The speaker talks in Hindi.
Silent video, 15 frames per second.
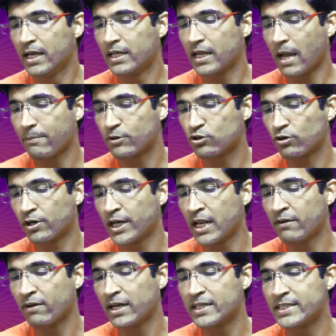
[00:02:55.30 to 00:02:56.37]
यहाँ पे जो
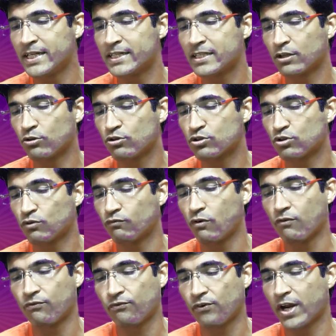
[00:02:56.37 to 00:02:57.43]
ग्रीन वाली सीट्स हैं दोस्तों
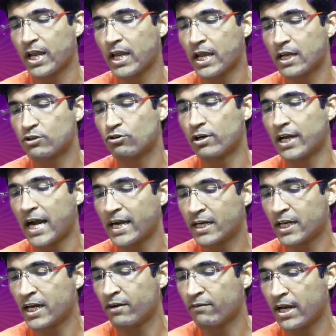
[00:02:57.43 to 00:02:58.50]
वो फ्री हैं जो लाइट
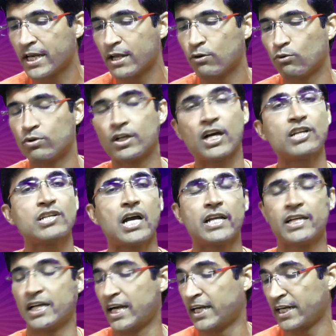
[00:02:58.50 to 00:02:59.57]
ग्रीन वाली हैं उनका
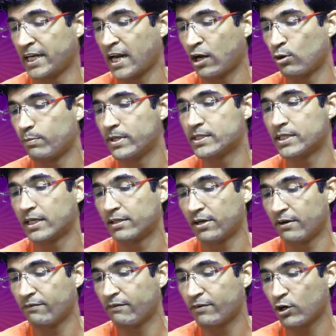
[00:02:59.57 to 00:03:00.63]
चार्ज है नाइन्टी नाइन रुपीज से
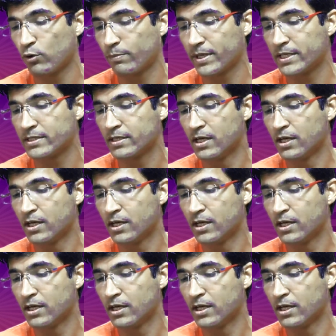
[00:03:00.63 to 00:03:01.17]
थ्री फिफ्टी रुपीज